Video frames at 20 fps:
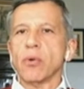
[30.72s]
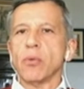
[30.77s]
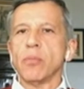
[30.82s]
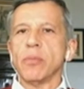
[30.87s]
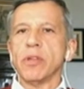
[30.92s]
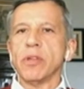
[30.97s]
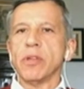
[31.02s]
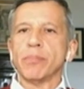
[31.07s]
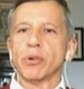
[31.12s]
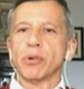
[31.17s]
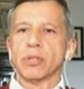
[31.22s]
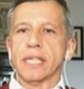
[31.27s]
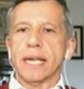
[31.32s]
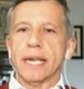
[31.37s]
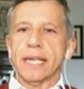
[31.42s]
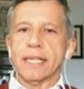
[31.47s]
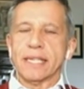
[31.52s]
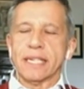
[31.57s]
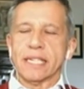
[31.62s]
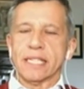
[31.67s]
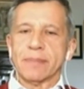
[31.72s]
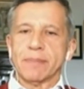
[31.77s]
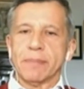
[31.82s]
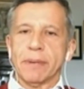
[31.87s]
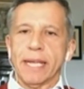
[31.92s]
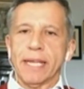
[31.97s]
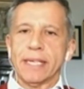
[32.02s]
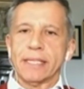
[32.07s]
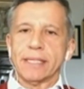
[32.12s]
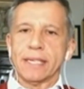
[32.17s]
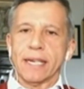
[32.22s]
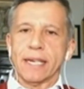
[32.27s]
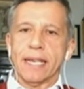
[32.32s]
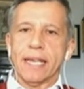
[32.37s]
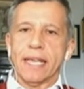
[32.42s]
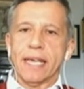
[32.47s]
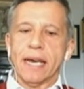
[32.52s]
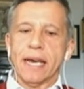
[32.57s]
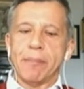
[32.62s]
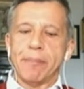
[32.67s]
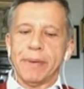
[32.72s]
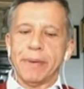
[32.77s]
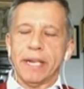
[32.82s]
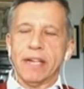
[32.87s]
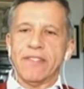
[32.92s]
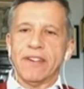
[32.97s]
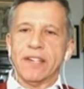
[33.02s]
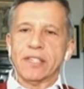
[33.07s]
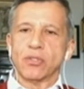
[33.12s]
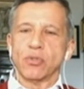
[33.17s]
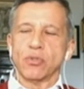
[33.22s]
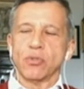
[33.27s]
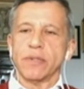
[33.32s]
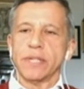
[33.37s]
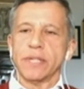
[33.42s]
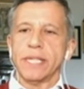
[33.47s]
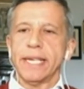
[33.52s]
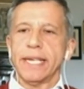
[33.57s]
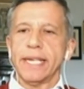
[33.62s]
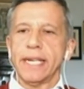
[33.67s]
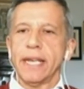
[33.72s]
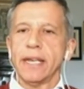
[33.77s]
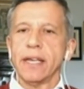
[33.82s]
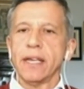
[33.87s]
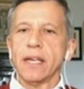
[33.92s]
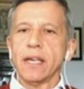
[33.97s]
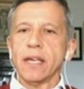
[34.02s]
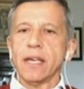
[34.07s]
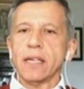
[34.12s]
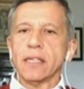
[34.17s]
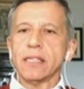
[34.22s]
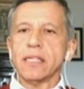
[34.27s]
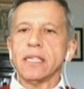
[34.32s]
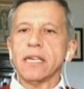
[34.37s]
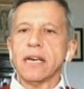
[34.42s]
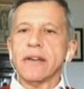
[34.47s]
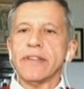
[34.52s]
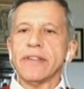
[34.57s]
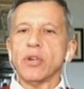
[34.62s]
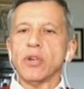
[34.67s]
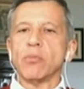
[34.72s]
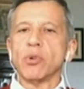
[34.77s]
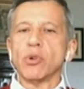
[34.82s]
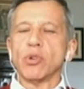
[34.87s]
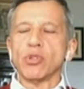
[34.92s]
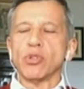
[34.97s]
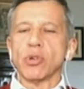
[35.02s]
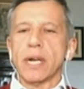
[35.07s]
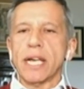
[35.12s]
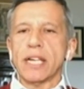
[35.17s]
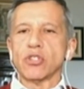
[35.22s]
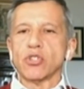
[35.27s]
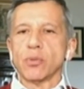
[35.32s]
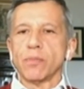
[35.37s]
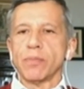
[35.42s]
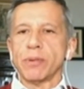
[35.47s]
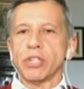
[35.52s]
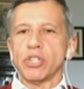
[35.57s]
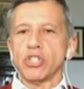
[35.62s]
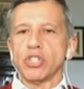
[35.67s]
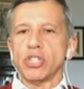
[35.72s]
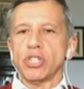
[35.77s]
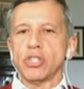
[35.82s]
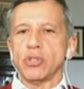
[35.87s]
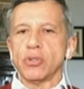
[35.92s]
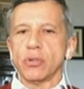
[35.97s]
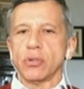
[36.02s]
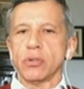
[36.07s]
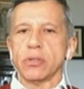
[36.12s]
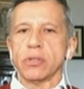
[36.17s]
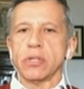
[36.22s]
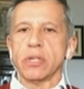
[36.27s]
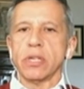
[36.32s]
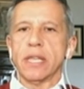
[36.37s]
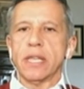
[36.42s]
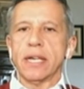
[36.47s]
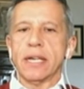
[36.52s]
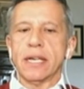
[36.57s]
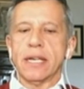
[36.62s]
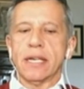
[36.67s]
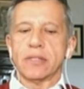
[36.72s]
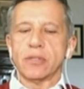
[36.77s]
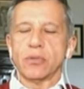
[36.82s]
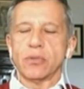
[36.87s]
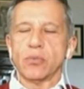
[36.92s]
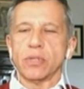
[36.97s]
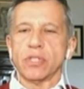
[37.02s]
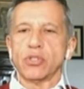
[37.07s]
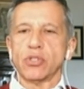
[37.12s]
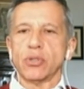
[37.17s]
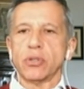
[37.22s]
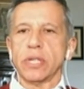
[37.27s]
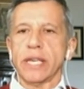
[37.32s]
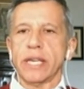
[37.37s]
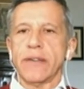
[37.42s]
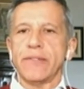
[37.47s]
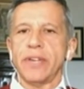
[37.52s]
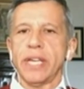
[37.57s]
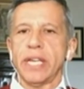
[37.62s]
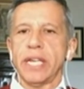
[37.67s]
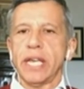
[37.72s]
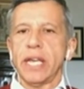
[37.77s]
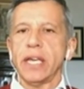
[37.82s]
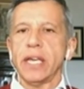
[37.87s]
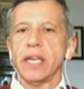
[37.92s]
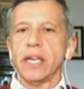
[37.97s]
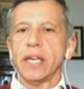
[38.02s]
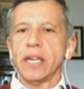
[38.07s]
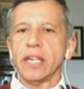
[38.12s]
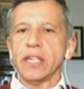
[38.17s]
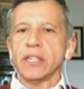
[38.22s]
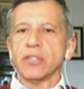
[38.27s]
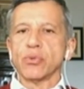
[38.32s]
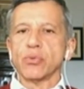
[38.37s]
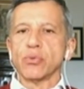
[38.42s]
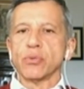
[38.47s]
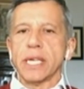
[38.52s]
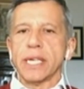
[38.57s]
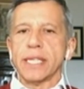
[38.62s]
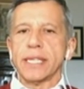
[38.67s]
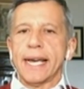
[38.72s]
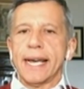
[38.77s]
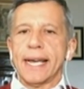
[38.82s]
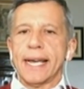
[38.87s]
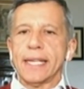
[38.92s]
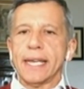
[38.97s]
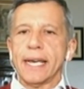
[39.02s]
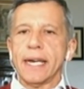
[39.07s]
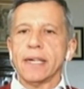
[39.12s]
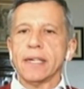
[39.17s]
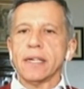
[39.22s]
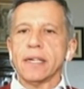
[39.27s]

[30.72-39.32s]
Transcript: come il portale trasparenza che lei ha appena fatto vedere, di avere un monitoraggio preciso della situazione che avviene in tutta Italia,